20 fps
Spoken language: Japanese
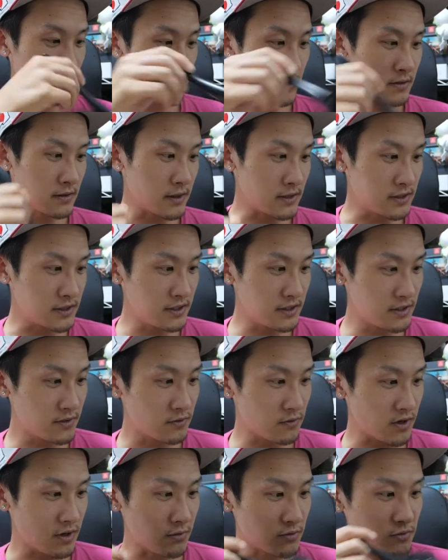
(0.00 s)
ね、チリ
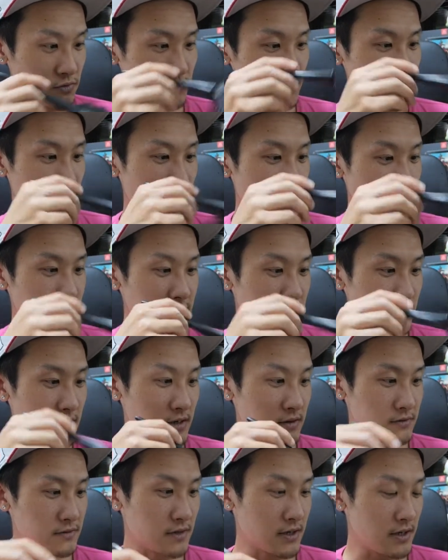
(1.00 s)
とかも特に入って
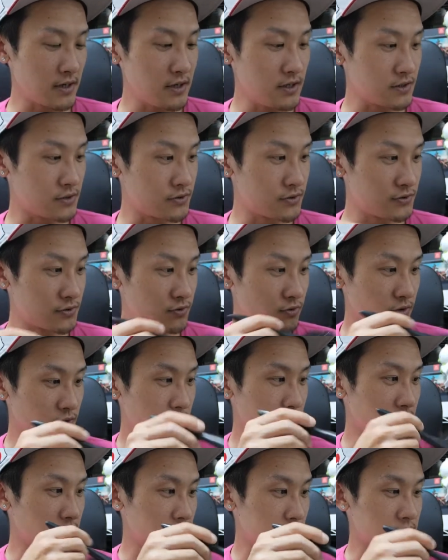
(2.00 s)
なくて、いい中古
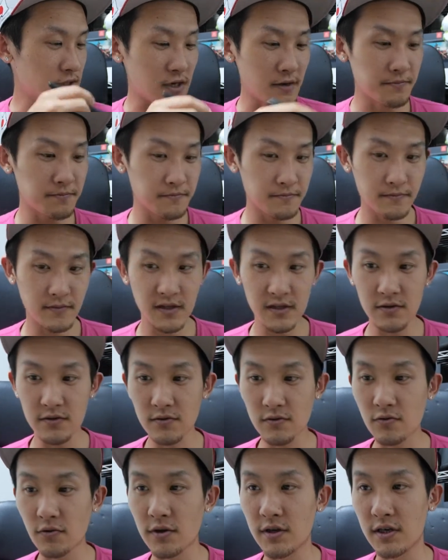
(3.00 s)
品でした。
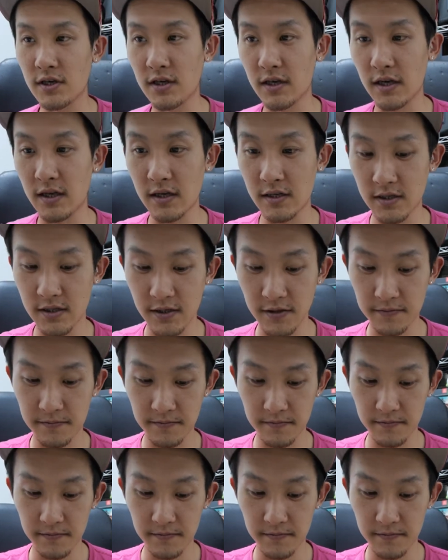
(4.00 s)
すっごい綺麗だし。